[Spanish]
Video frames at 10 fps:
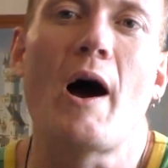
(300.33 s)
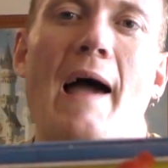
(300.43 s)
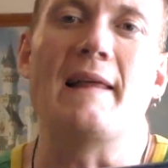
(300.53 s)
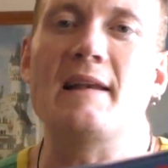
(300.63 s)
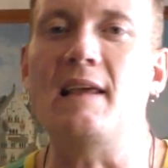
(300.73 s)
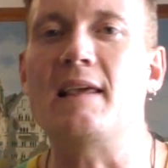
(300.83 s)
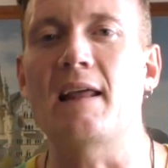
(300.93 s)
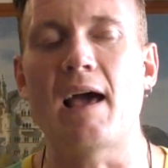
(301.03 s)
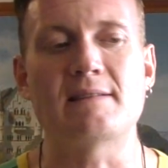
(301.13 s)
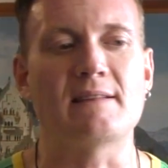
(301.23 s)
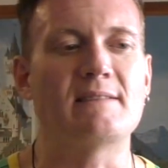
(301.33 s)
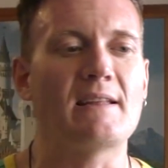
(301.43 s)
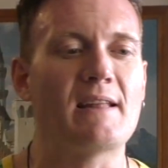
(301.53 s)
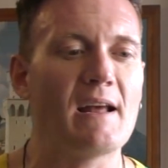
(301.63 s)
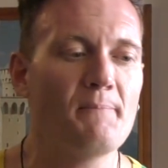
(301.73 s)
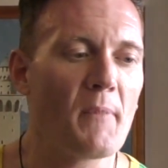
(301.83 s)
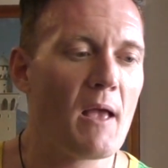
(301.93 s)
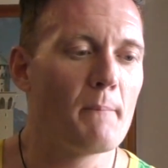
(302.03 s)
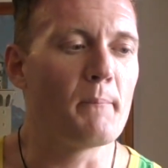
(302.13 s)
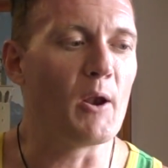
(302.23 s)
alienígenas, etcétera,
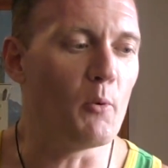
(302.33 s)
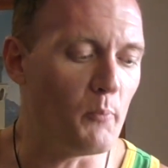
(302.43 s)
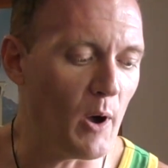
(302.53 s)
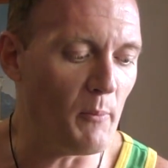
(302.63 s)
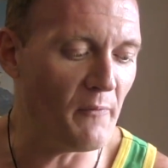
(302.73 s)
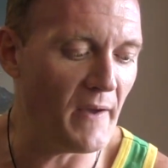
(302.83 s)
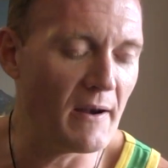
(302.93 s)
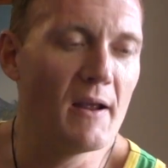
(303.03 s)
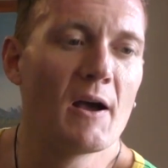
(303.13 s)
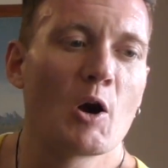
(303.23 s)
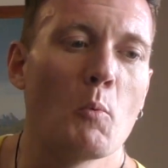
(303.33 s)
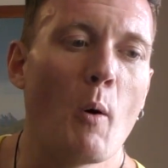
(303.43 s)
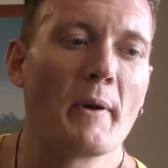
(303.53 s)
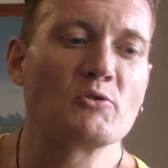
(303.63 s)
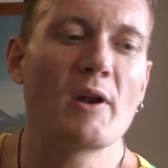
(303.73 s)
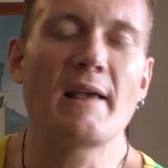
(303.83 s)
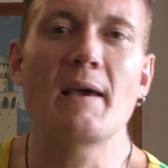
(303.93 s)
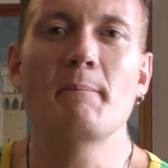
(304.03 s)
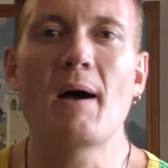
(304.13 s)
pero podemos ver como personajes